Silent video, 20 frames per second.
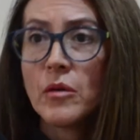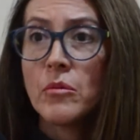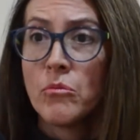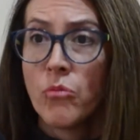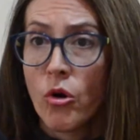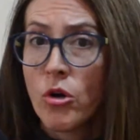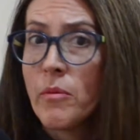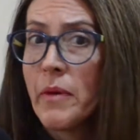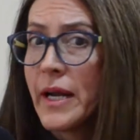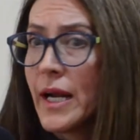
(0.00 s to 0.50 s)

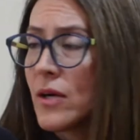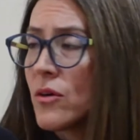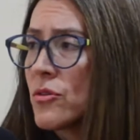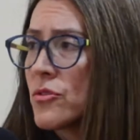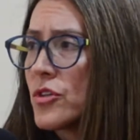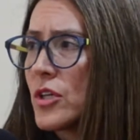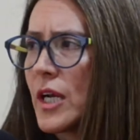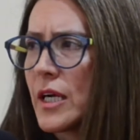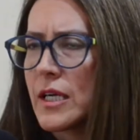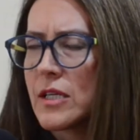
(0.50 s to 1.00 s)
volver a
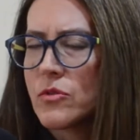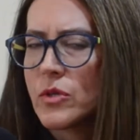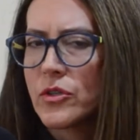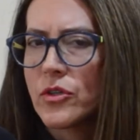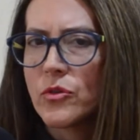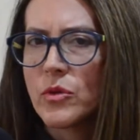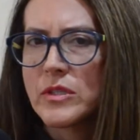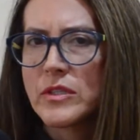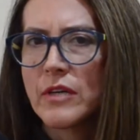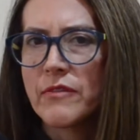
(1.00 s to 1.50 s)
conciliar el
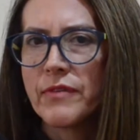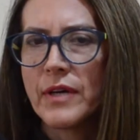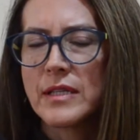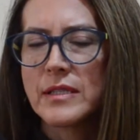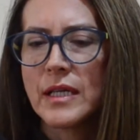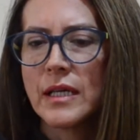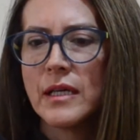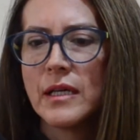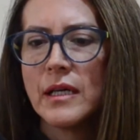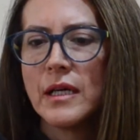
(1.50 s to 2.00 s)
sueño no es tan
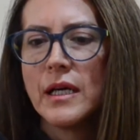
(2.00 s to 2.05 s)
fácil,